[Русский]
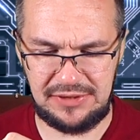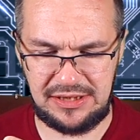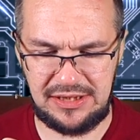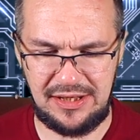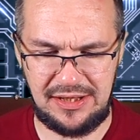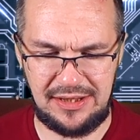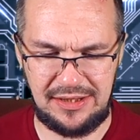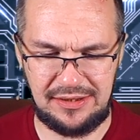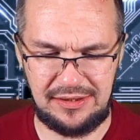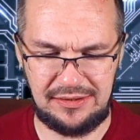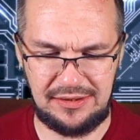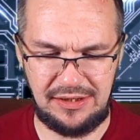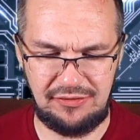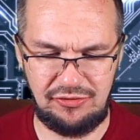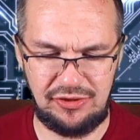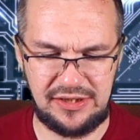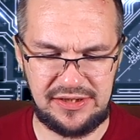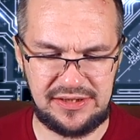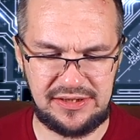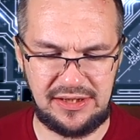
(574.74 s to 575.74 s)
такая
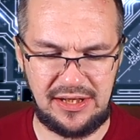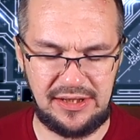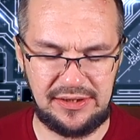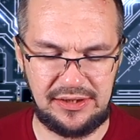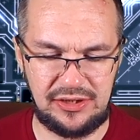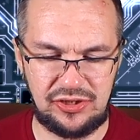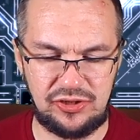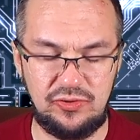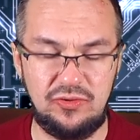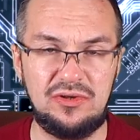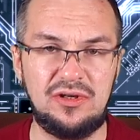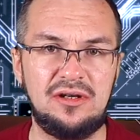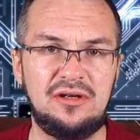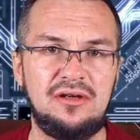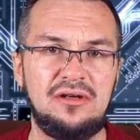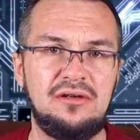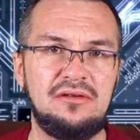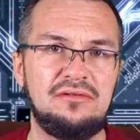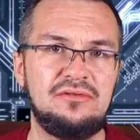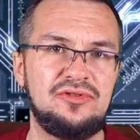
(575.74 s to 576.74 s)
довольно странная
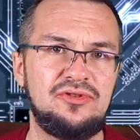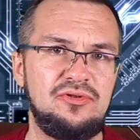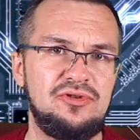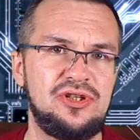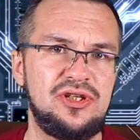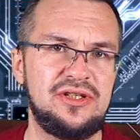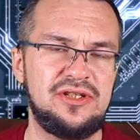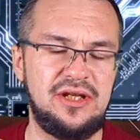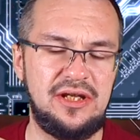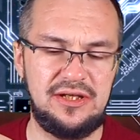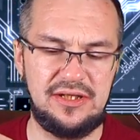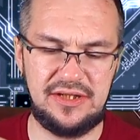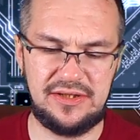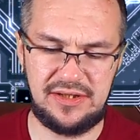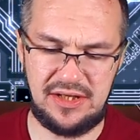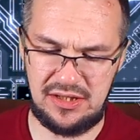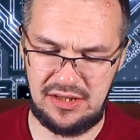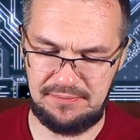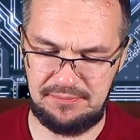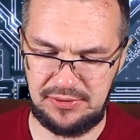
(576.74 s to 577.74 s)
штука с точки зрения
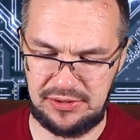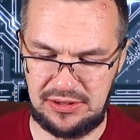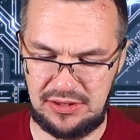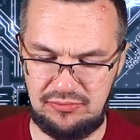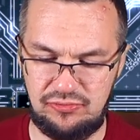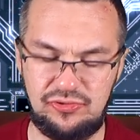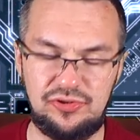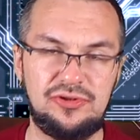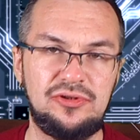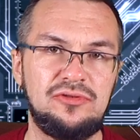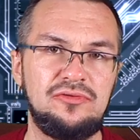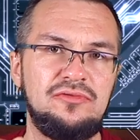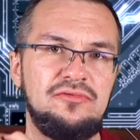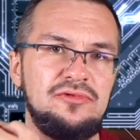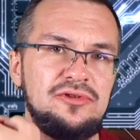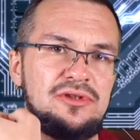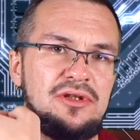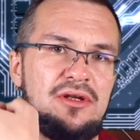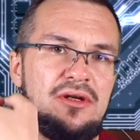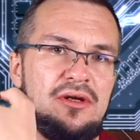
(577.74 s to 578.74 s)
дизайна, потому что, ну
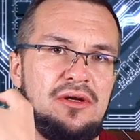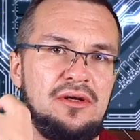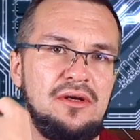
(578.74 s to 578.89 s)
вот,